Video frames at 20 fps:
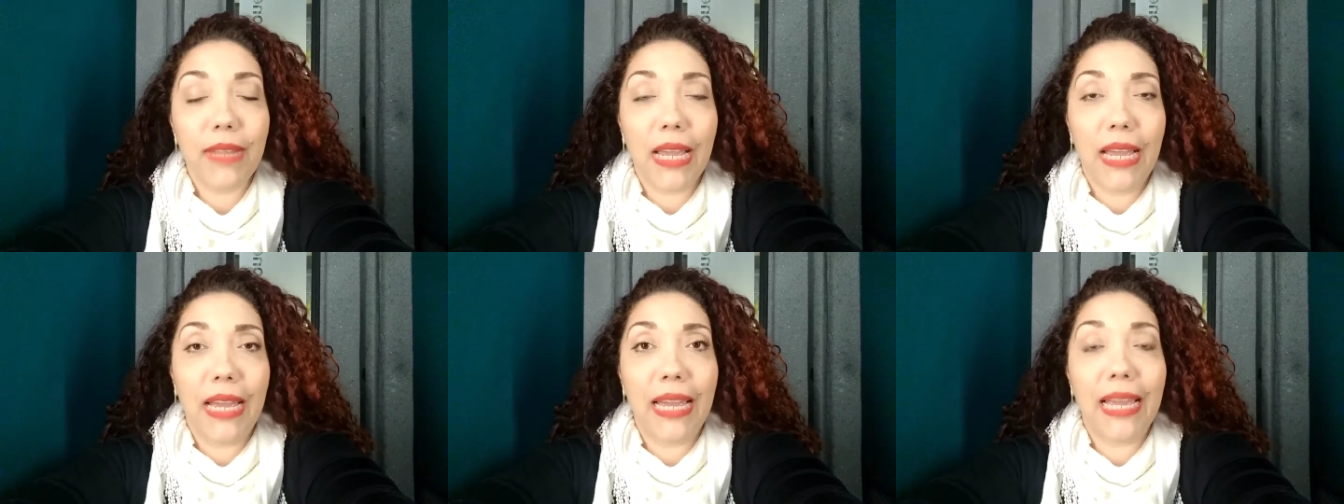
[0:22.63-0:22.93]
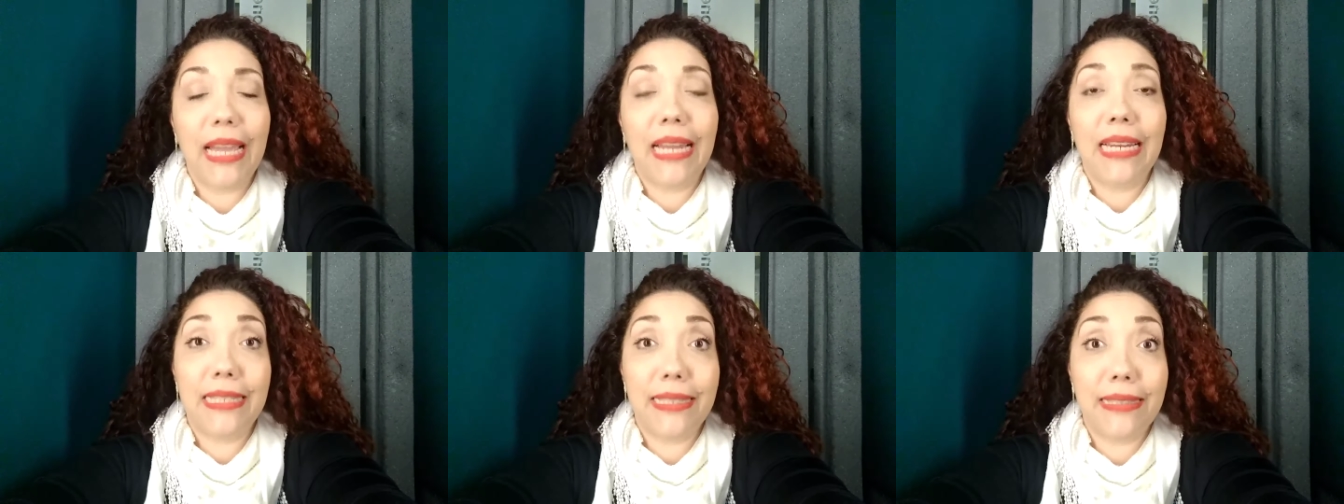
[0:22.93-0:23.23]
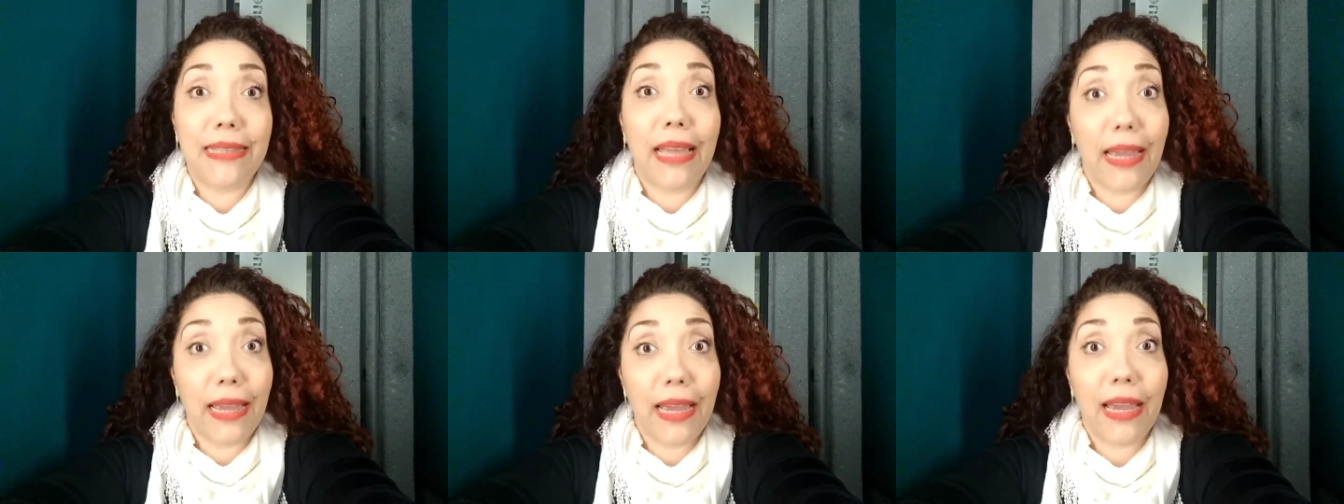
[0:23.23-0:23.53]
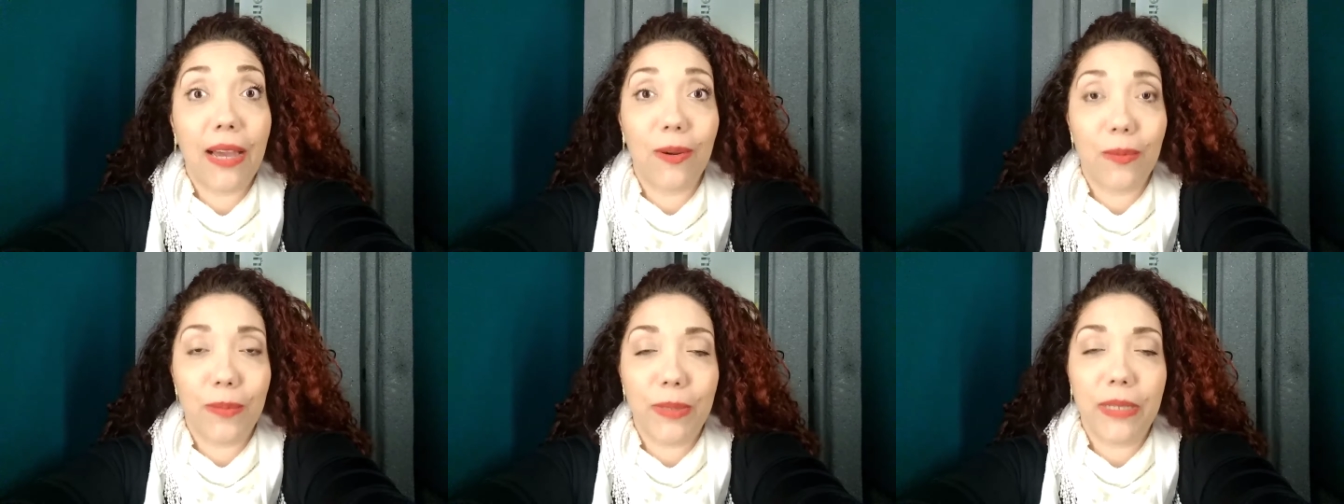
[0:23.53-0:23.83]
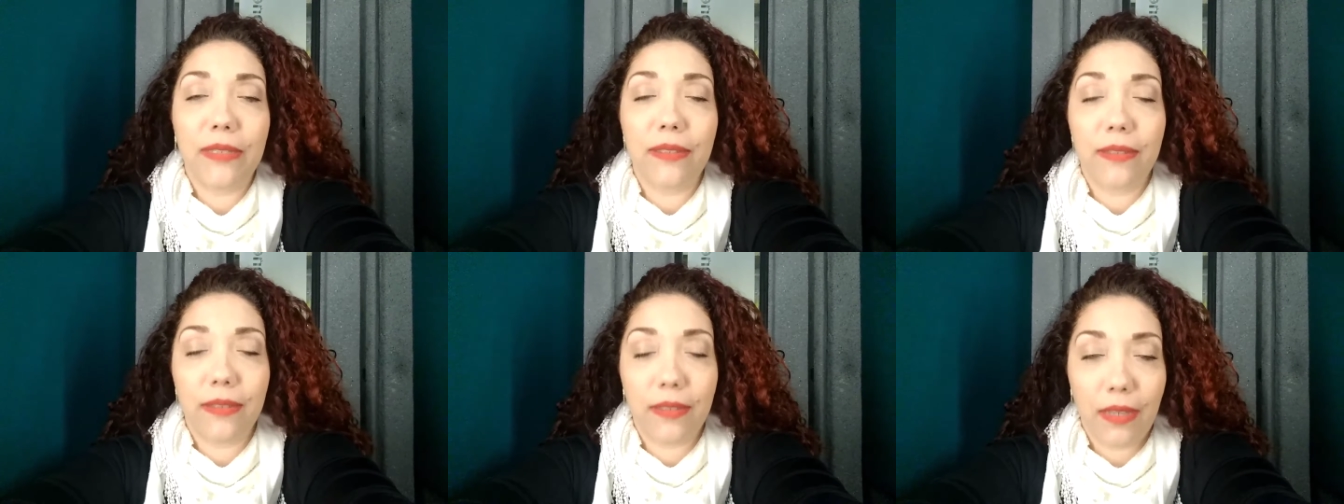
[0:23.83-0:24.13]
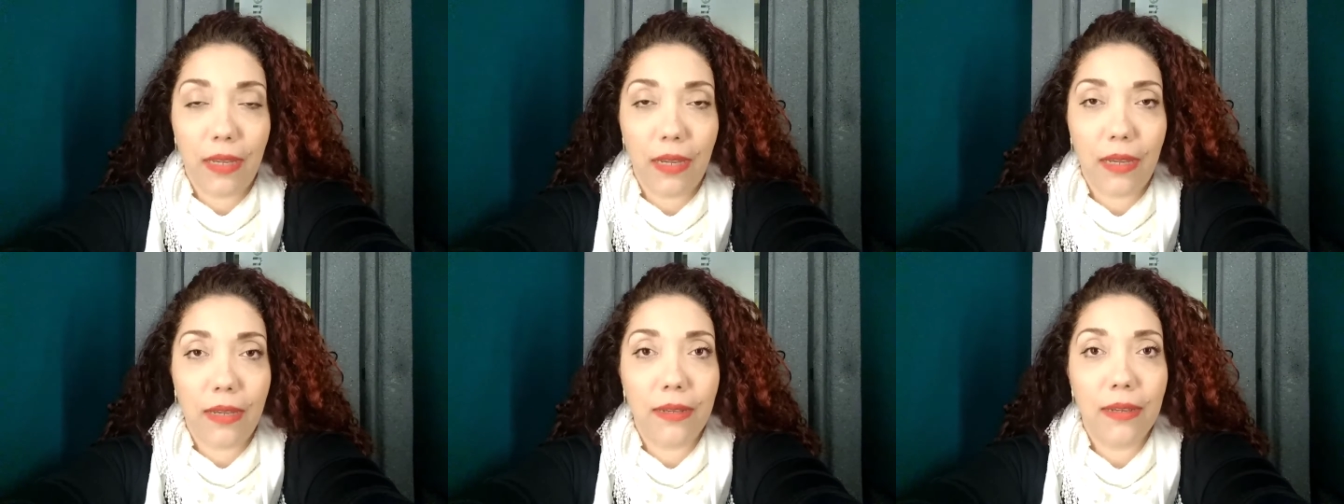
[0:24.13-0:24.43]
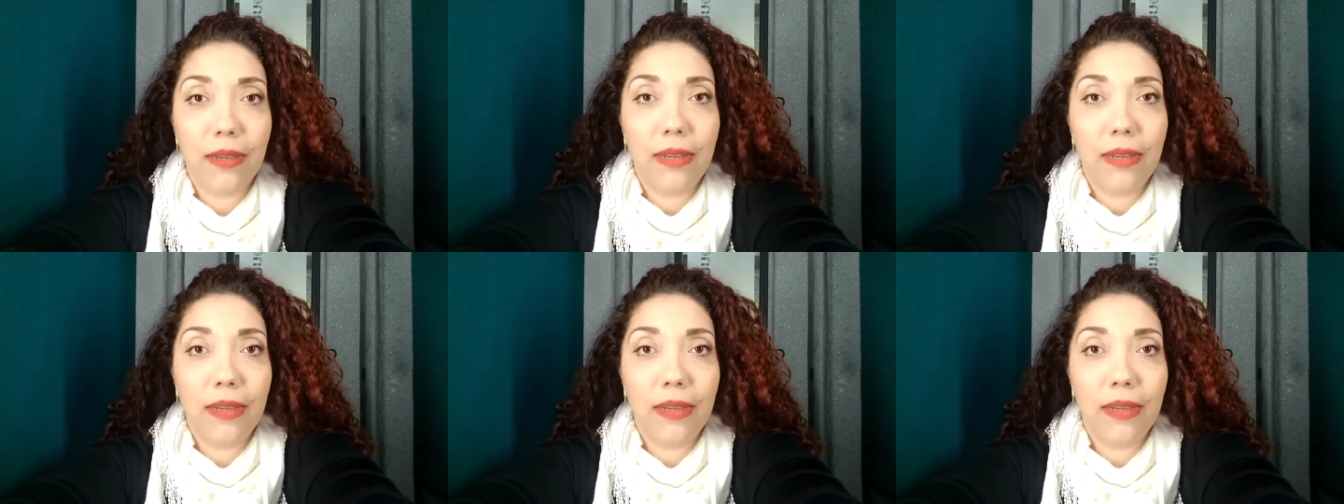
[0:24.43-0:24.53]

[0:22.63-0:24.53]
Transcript: é, ele tem realmente sim,